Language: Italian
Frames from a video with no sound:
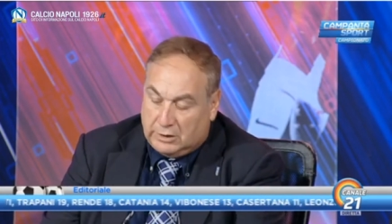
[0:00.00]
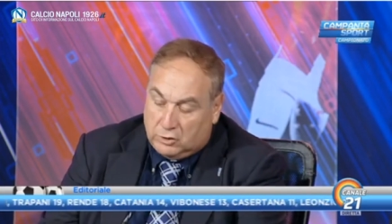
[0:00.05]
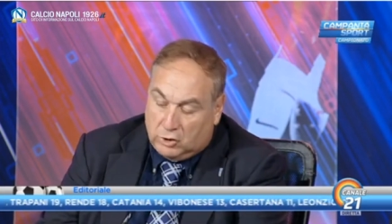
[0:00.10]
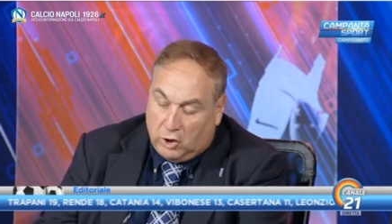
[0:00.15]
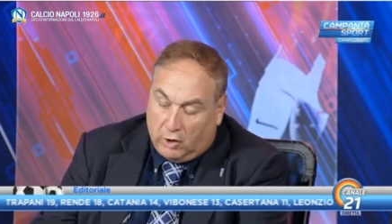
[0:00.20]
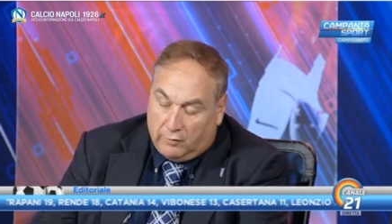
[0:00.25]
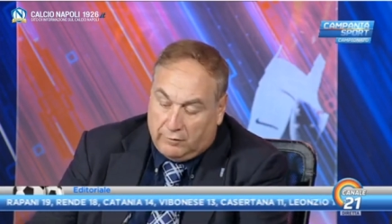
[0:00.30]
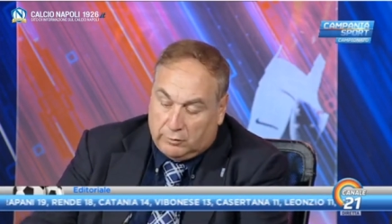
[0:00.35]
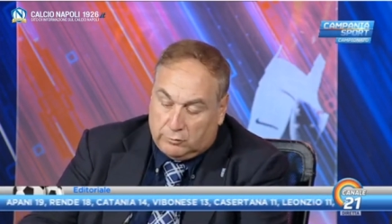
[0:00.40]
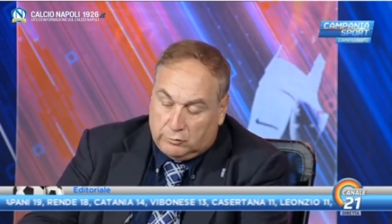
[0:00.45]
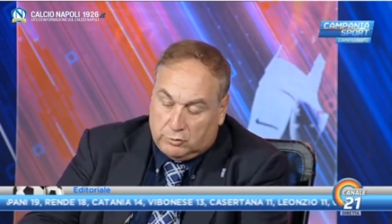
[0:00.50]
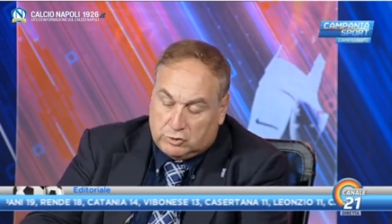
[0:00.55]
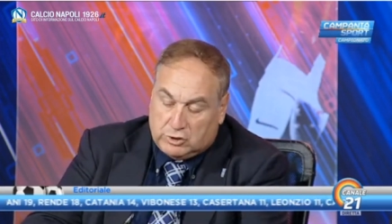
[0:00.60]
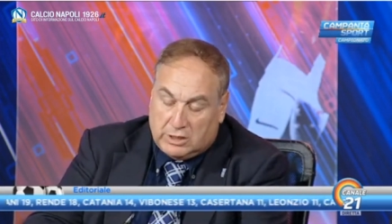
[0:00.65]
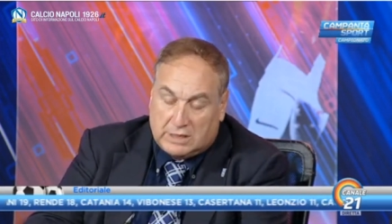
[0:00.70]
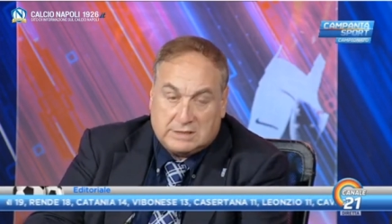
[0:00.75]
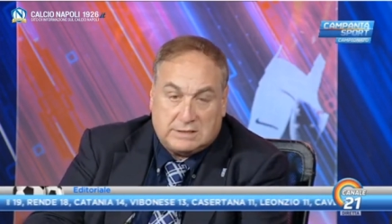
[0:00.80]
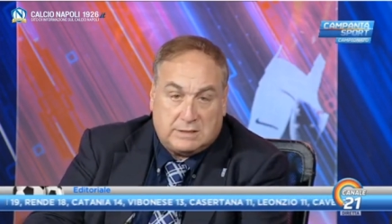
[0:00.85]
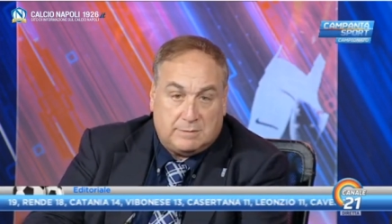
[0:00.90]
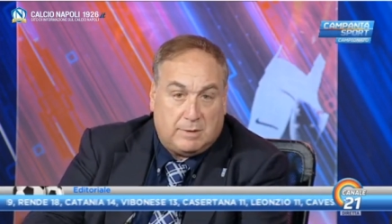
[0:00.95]
9
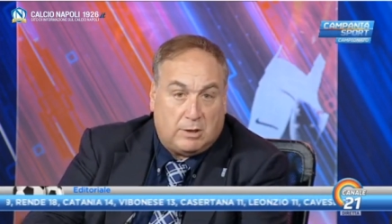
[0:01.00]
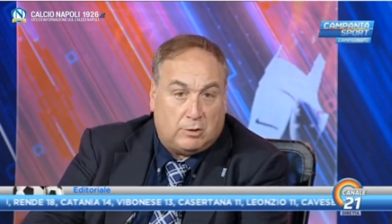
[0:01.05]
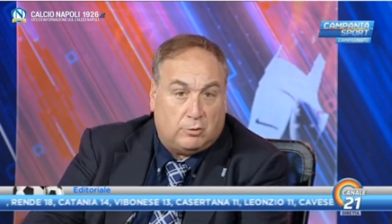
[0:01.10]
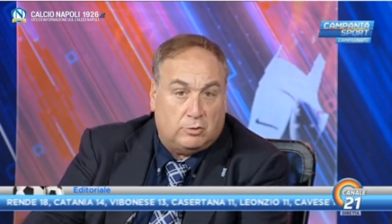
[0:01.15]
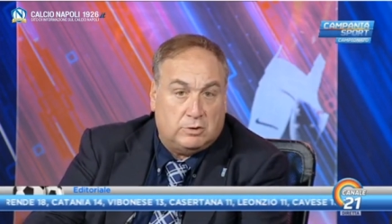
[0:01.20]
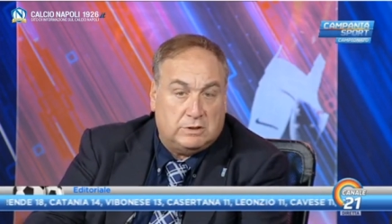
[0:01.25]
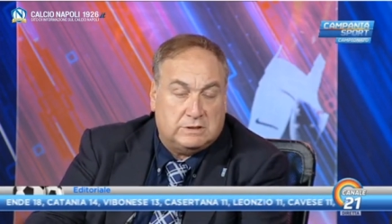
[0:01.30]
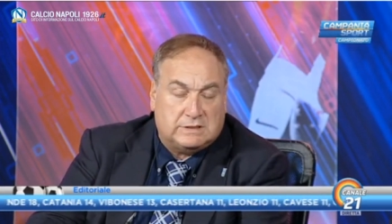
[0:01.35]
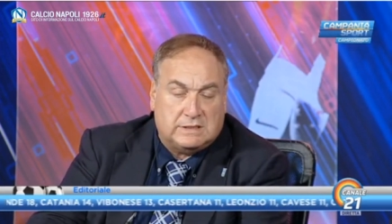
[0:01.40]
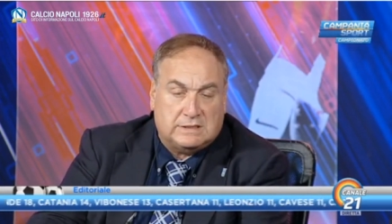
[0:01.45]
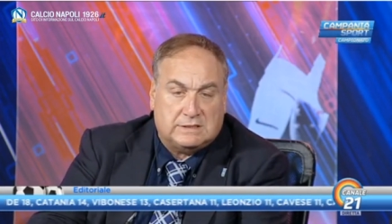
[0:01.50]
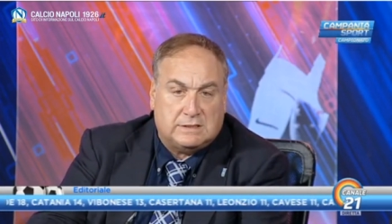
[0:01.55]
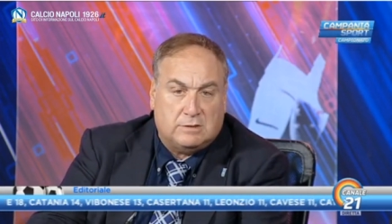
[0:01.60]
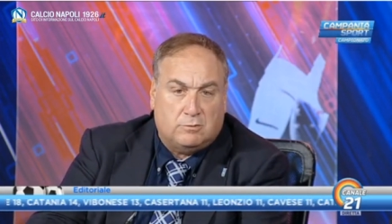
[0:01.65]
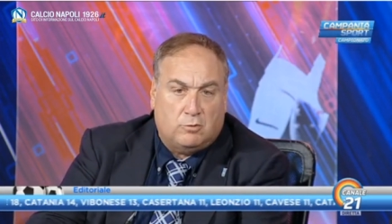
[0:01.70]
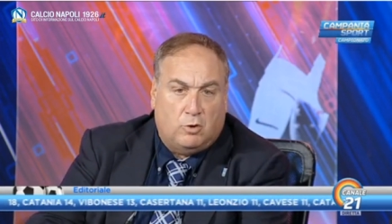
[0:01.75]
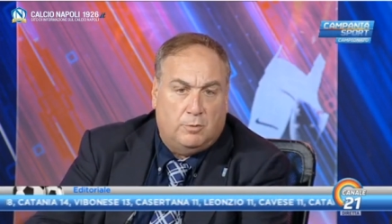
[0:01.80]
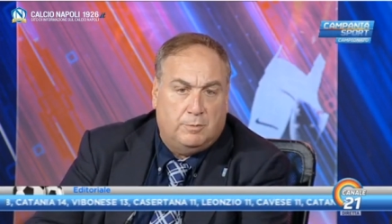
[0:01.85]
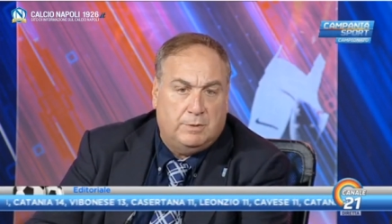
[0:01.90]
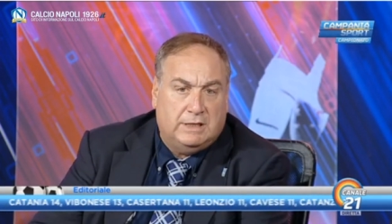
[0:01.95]
undicesimi erano gli stessi
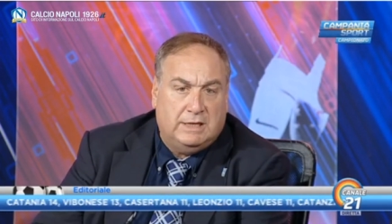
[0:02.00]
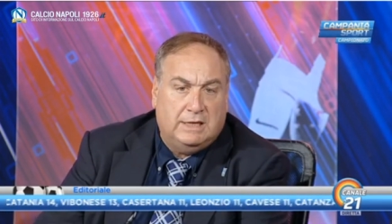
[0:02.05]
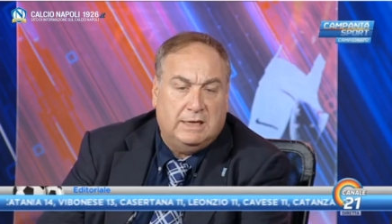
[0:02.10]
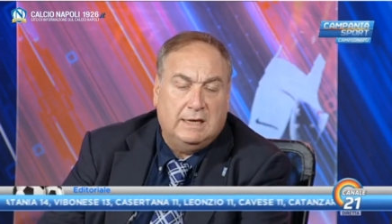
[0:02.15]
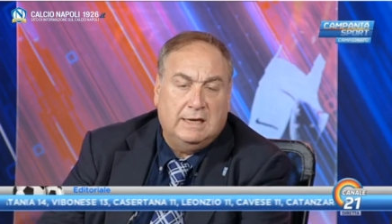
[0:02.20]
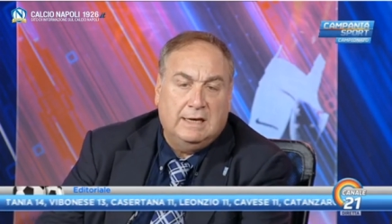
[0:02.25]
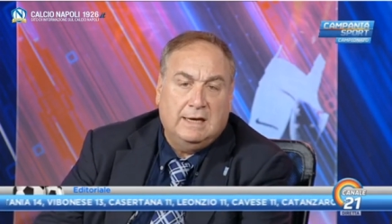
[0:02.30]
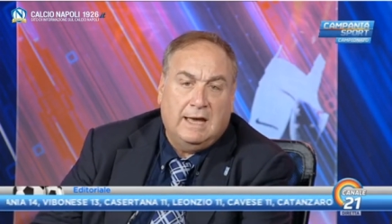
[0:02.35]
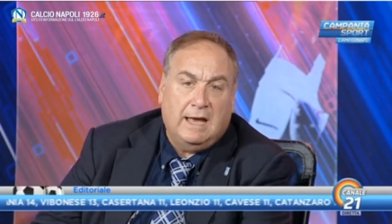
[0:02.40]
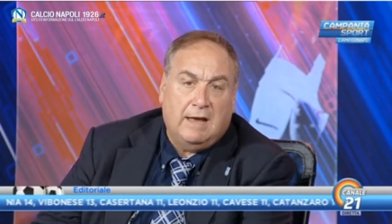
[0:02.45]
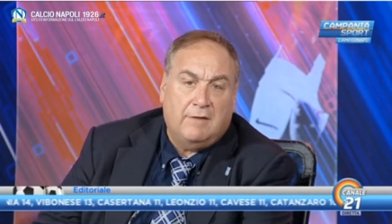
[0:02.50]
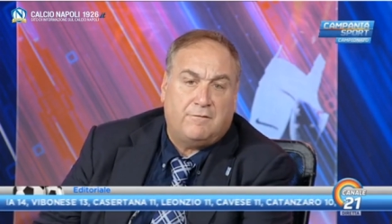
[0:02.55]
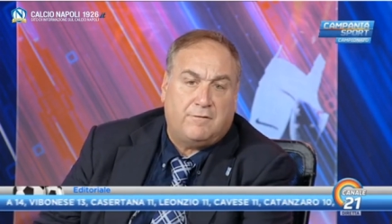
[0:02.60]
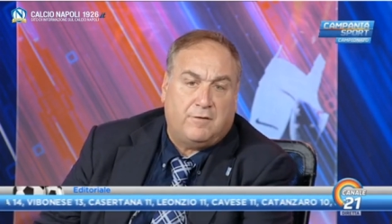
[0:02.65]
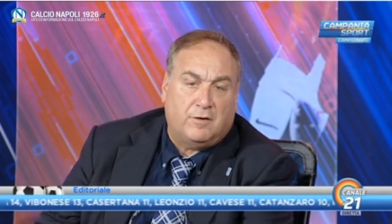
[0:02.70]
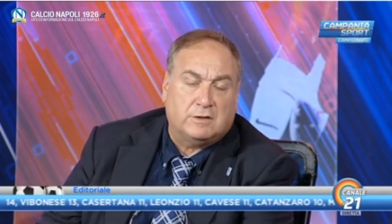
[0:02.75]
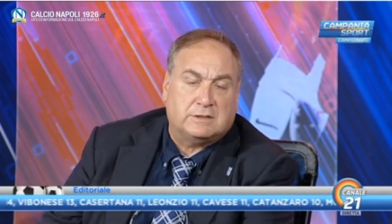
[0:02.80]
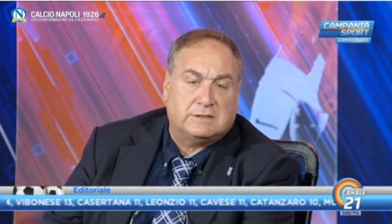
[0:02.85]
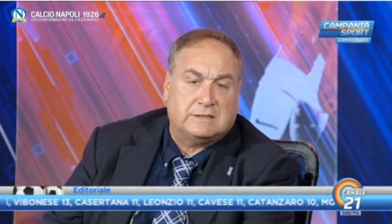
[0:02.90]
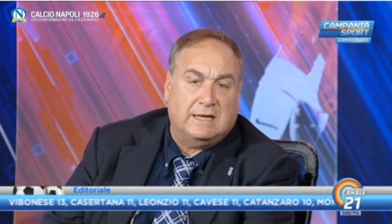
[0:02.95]
uomini e
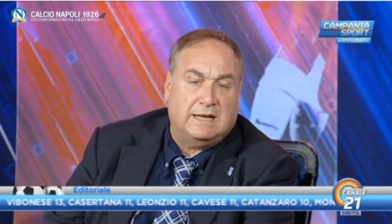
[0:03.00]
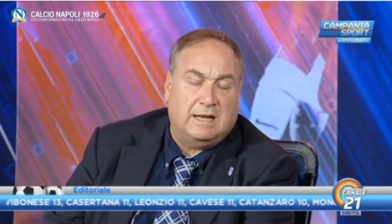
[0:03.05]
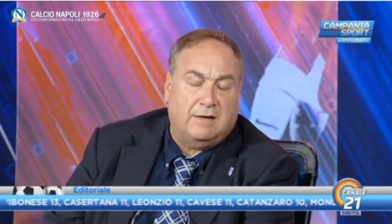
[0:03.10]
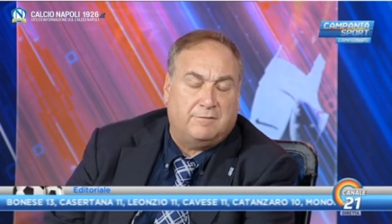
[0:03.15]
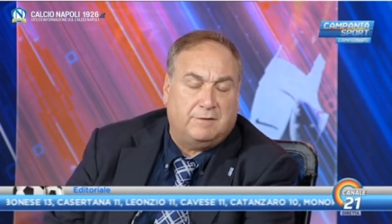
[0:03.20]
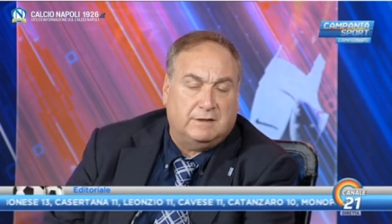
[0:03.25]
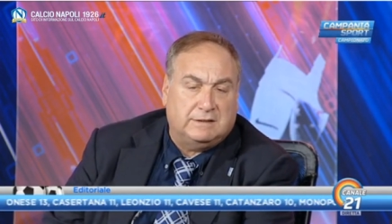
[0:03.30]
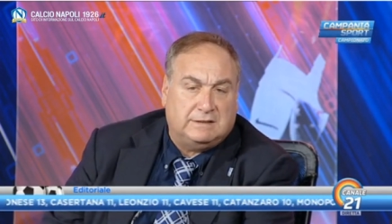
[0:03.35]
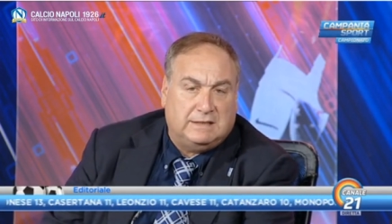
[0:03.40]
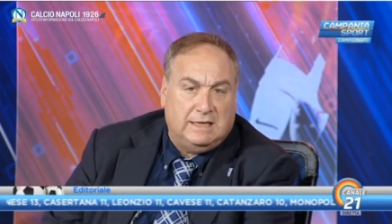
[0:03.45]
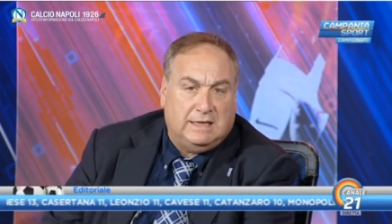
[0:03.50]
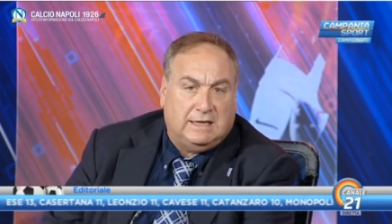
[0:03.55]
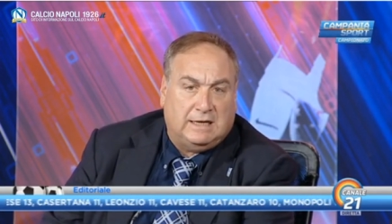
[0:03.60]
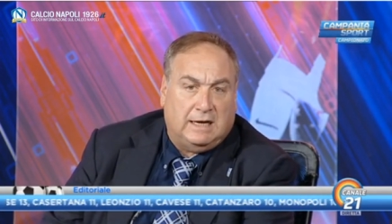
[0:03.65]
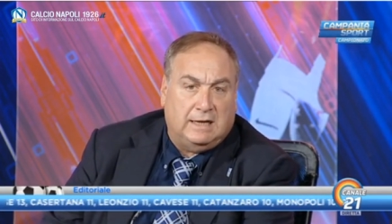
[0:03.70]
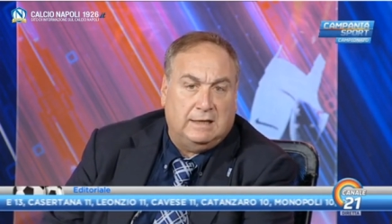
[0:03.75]
forse la fatica